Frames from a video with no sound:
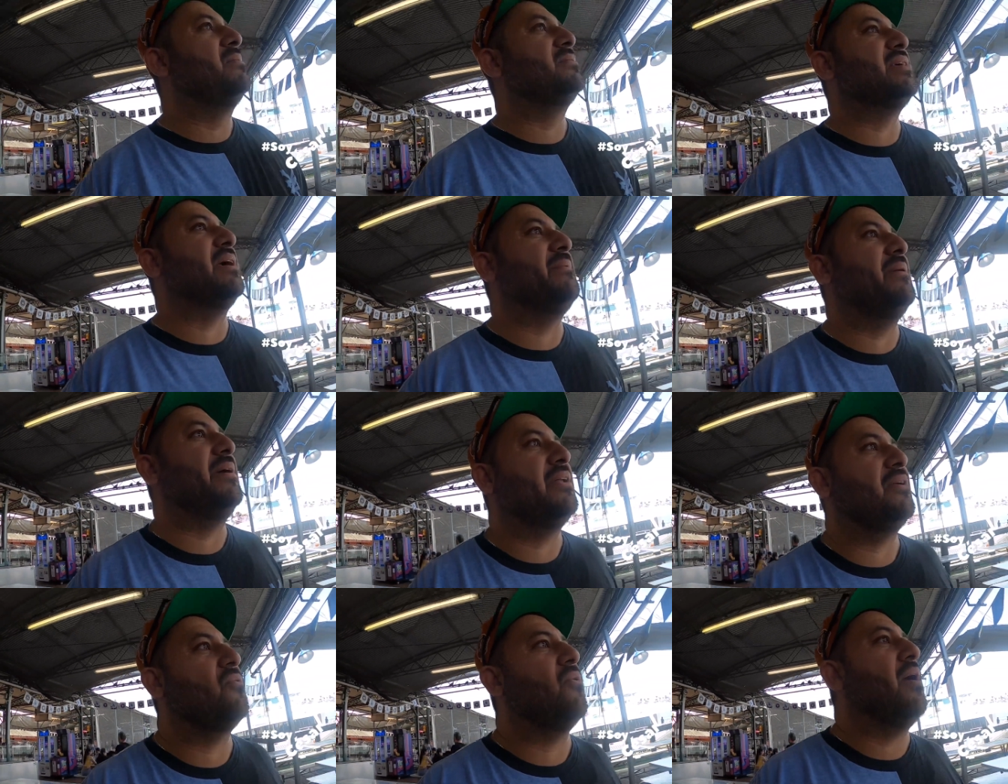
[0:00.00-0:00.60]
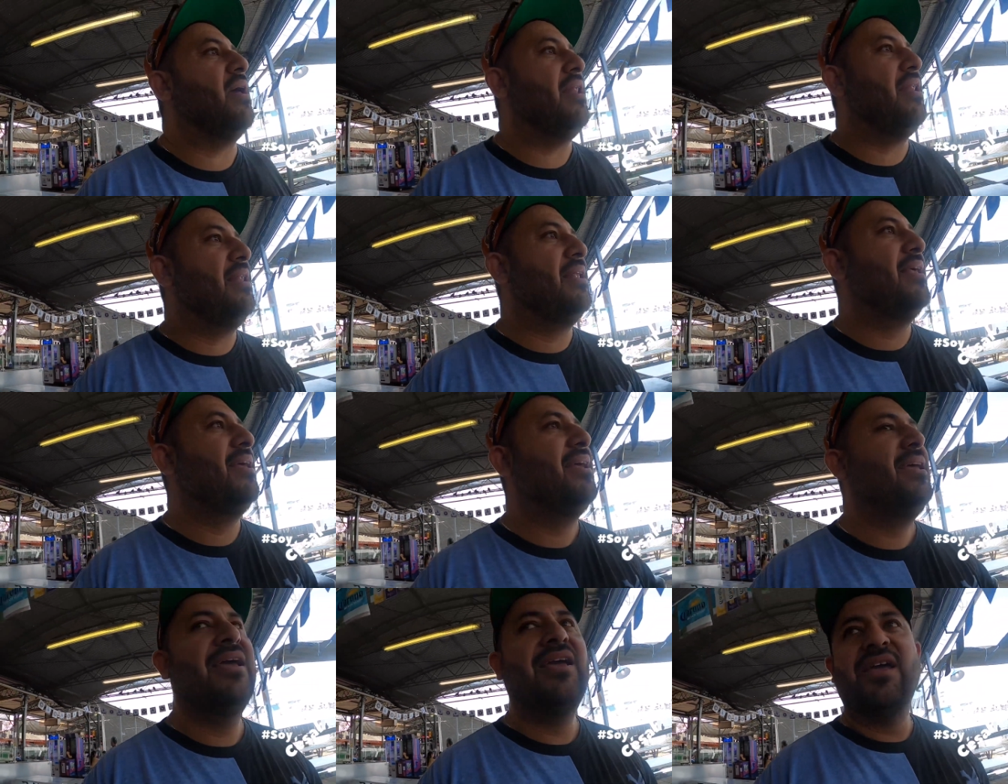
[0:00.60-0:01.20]
vamos a ver cuál,
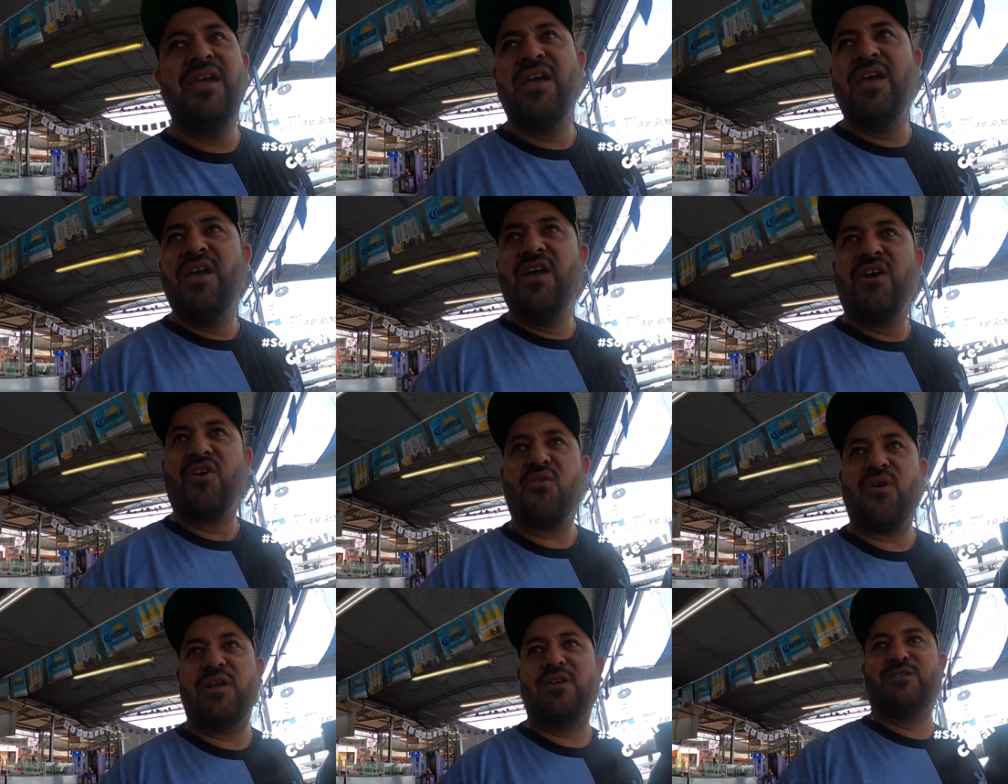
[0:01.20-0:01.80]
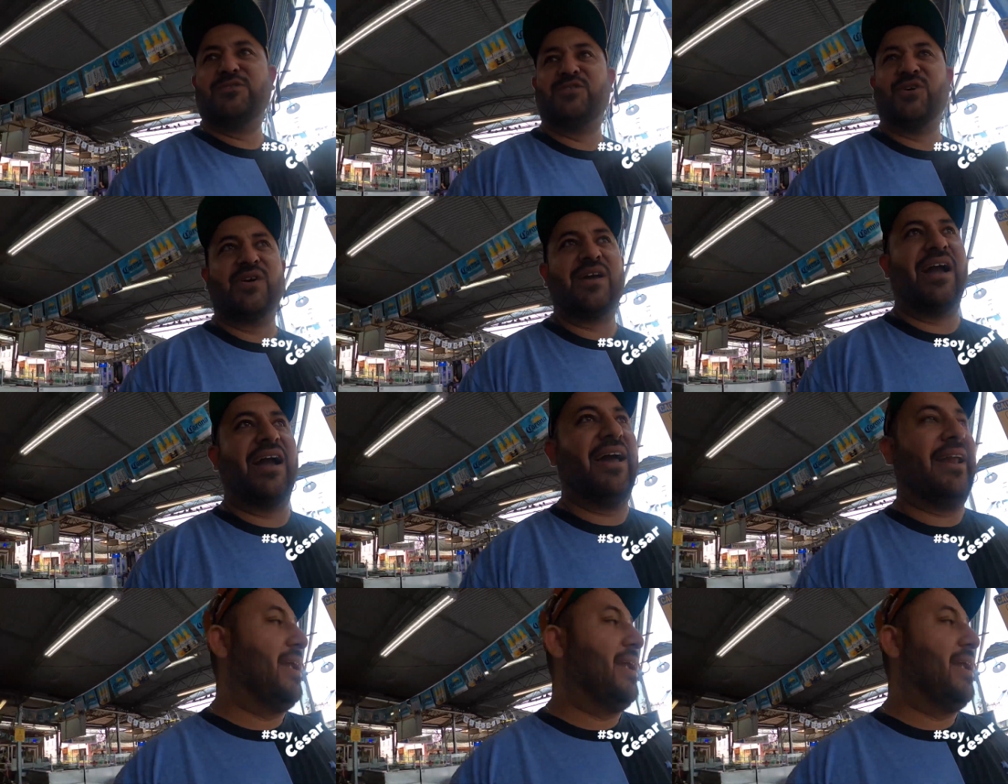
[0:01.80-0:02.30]
cuál nos toca